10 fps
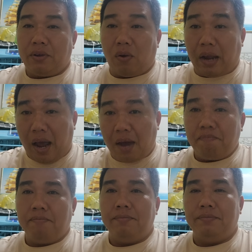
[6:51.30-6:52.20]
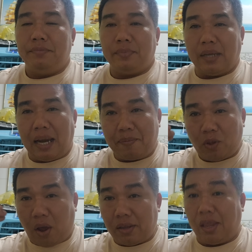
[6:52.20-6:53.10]
con gỡm anh em
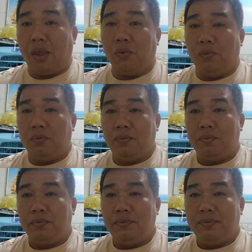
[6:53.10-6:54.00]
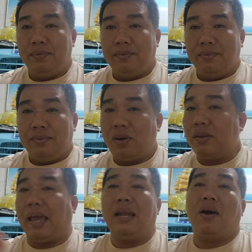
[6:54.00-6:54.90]
cho ăn nhiều
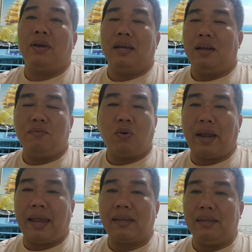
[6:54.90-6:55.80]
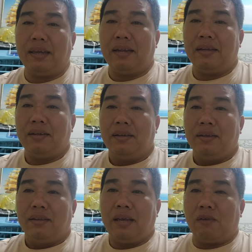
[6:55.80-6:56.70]
có vậy thôi à, không có khác gì trên
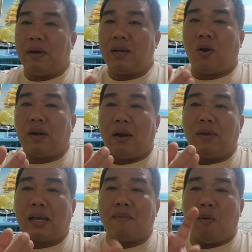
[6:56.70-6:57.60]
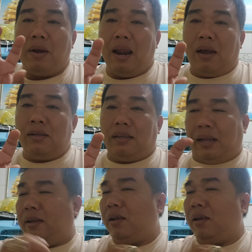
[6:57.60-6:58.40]
chứ không phải con nào nó ăn cái bầu bị lớn gì